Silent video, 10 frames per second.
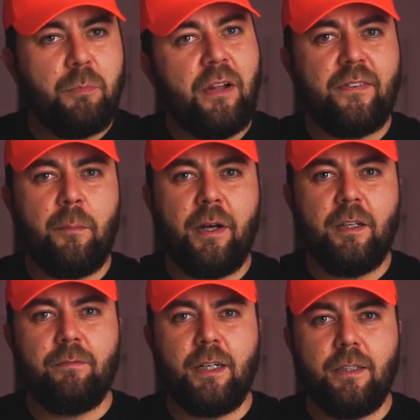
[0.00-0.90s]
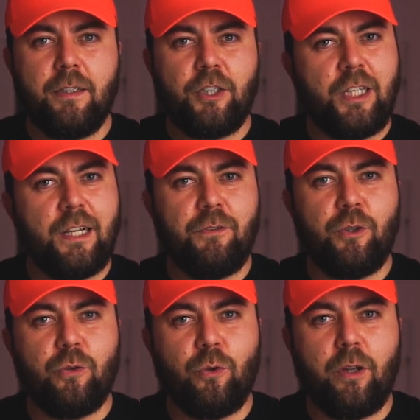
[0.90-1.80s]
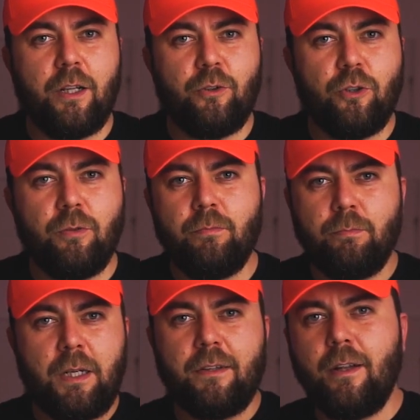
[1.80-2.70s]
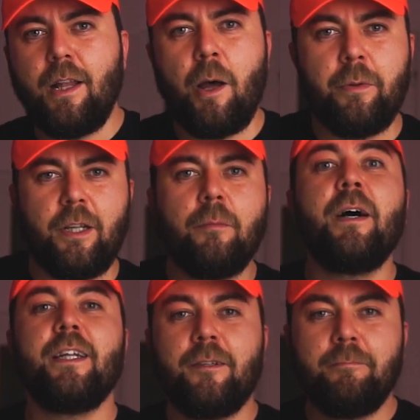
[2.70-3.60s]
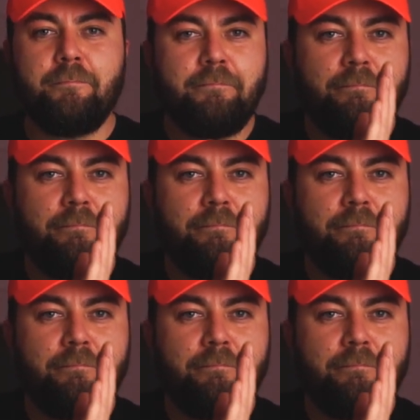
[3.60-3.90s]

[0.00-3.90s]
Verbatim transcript: Biraz zamanım var. Şimdilik videoyu sonlandırıyorum. Birazdan devam edelim. Haydi.